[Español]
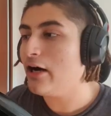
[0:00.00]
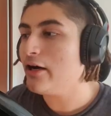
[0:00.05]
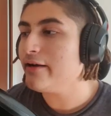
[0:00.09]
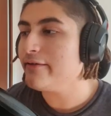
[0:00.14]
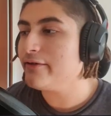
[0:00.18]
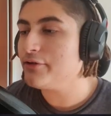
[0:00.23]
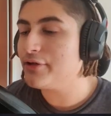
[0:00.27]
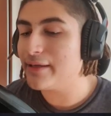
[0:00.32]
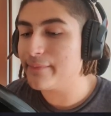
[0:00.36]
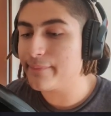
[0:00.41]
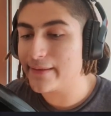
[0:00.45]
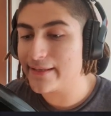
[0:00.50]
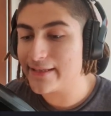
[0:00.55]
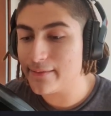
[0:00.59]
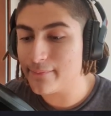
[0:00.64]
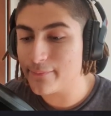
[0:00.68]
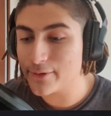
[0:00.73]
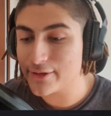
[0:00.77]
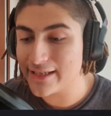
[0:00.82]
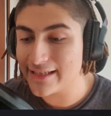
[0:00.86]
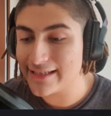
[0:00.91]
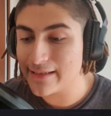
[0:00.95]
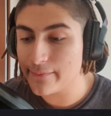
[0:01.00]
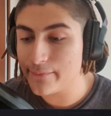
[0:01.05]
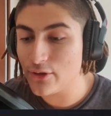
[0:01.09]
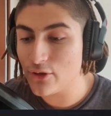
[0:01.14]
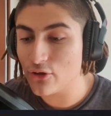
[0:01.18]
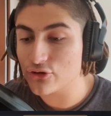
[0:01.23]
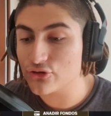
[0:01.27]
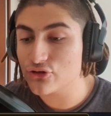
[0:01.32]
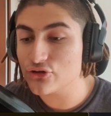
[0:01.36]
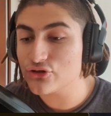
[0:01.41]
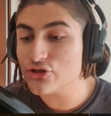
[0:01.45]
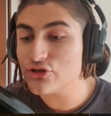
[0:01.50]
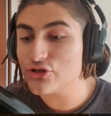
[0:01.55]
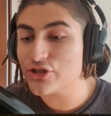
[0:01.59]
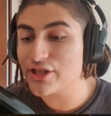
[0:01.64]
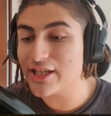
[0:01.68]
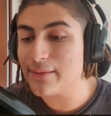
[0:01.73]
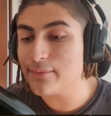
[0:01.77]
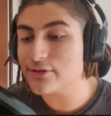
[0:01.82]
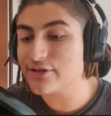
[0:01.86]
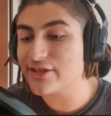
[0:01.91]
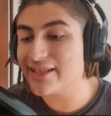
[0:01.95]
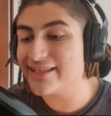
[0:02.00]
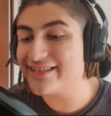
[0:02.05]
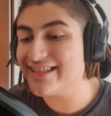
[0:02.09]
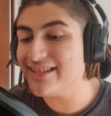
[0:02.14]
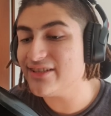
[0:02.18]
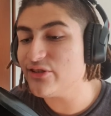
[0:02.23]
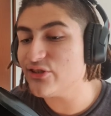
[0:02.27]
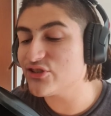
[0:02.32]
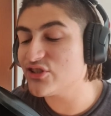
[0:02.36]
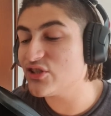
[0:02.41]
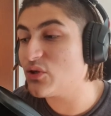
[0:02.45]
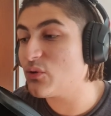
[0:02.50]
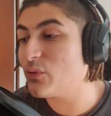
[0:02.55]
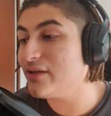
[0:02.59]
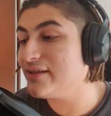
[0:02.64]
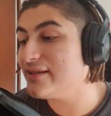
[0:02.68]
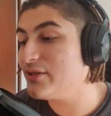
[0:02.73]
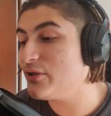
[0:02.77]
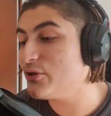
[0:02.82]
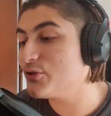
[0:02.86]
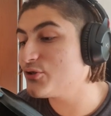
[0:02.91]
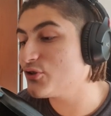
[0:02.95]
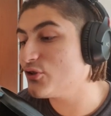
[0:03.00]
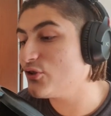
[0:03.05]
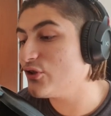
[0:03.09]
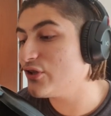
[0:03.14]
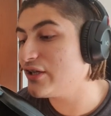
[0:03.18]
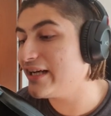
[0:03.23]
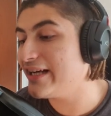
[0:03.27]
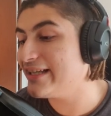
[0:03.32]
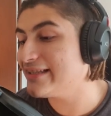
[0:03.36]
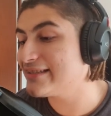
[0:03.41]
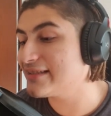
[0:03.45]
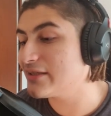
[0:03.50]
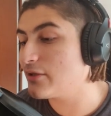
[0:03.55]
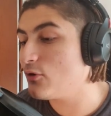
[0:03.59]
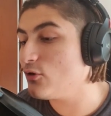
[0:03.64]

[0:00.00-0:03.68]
Ahora viene una parte importante, amigos. Nosotros tenemos 358 dólares,